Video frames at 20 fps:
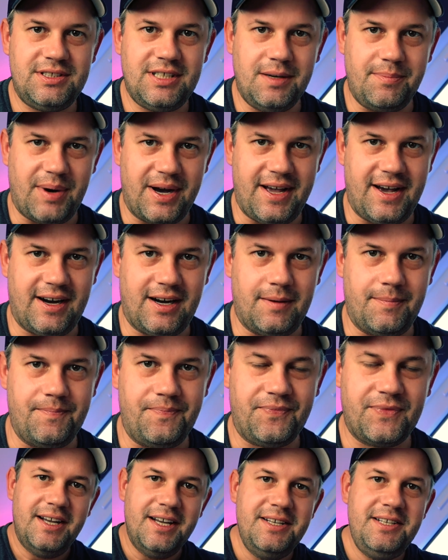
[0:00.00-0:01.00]
dabei haben.
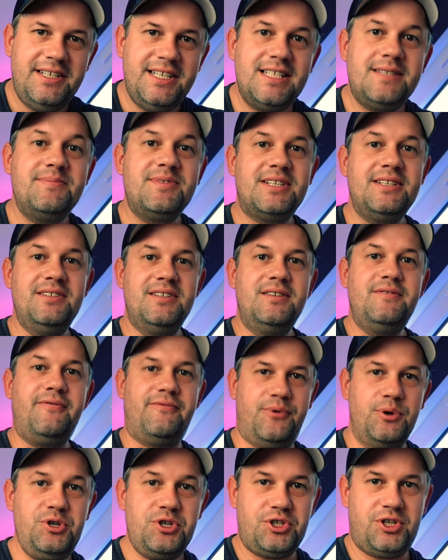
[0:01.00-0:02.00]
In diesem
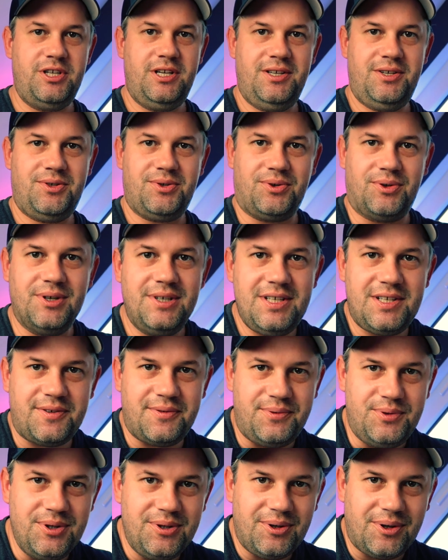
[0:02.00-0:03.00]
Sinne wünsche ich euch
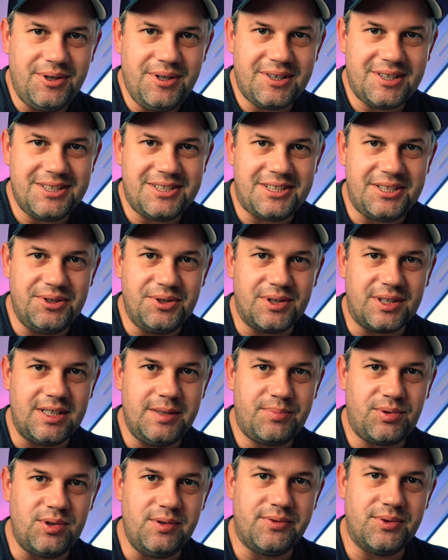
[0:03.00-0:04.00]
für eure
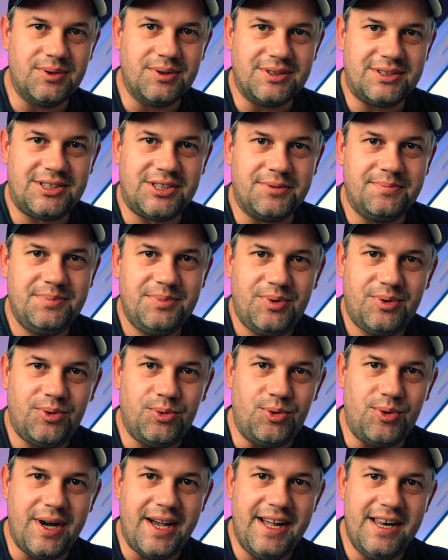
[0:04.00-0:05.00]
Theorieprüfung zum
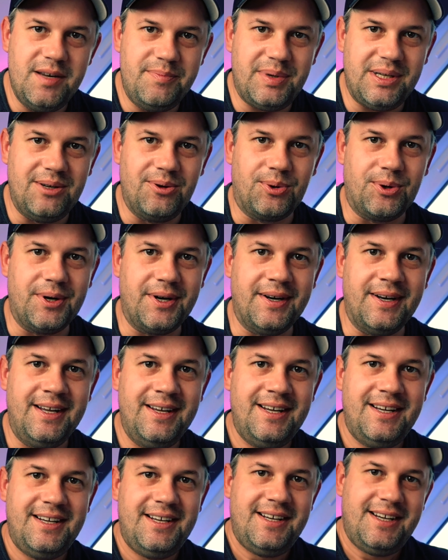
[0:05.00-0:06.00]
UL-Piloten
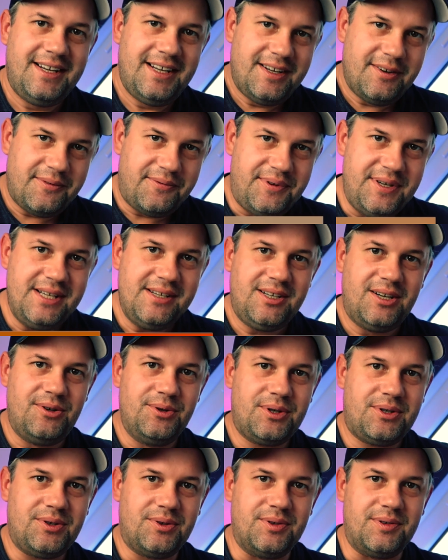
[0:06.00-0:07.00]
viel
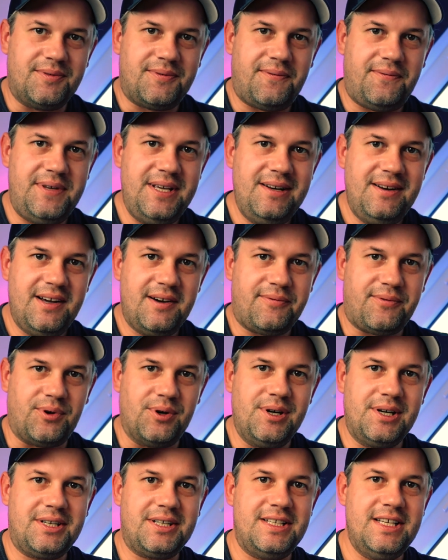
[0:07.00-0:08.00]
Glück und viel
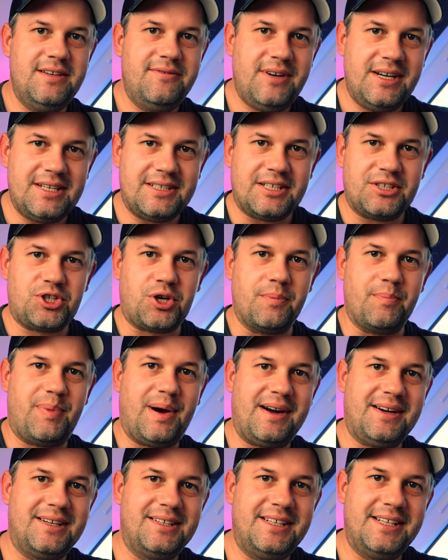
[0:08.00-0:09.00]
Erfolg. Ihr werdet das schon
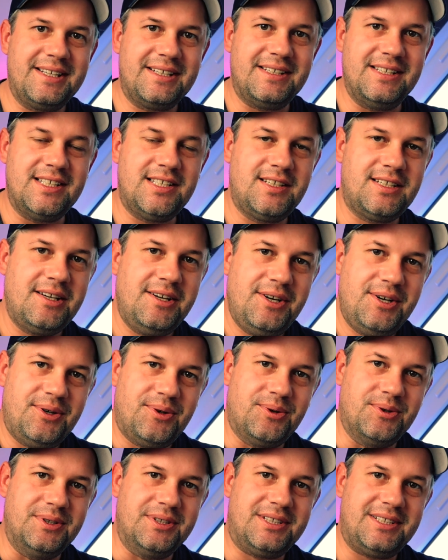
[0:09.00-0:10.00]
packen, denke ich.
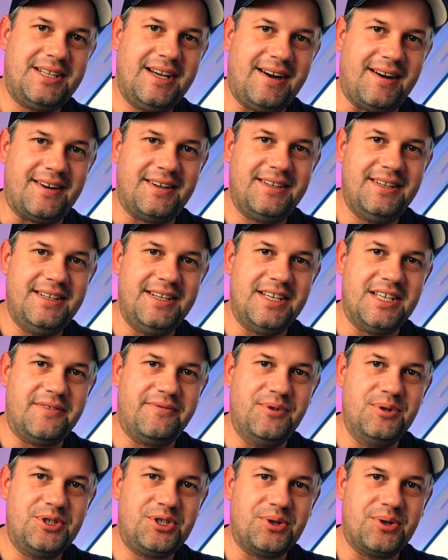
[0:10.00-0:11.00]
Und ja,
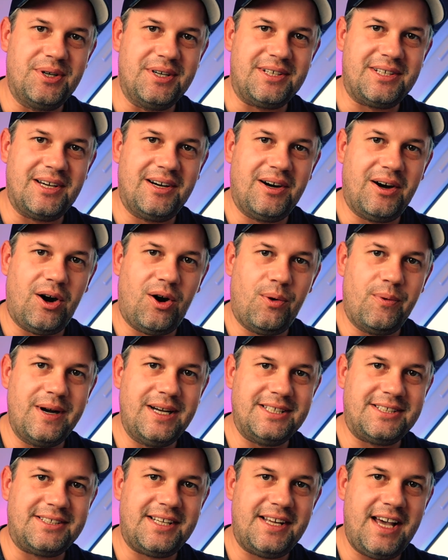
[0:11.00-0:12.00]
ich wünsche euch
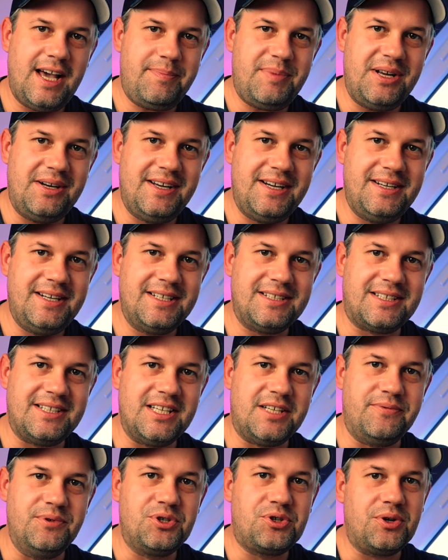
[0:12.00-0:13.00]
always happy landings.
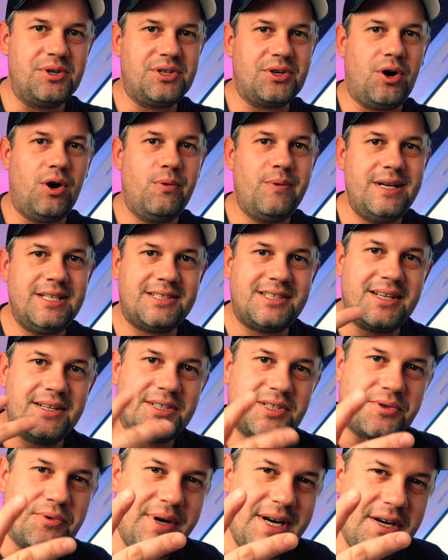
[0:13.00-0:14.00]
Ich wünsche euch always
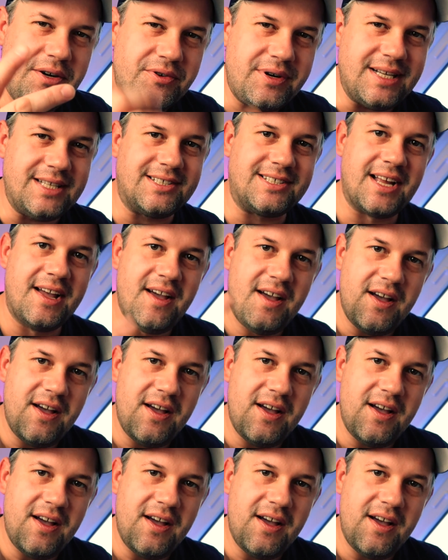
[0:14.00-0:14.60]
three greens.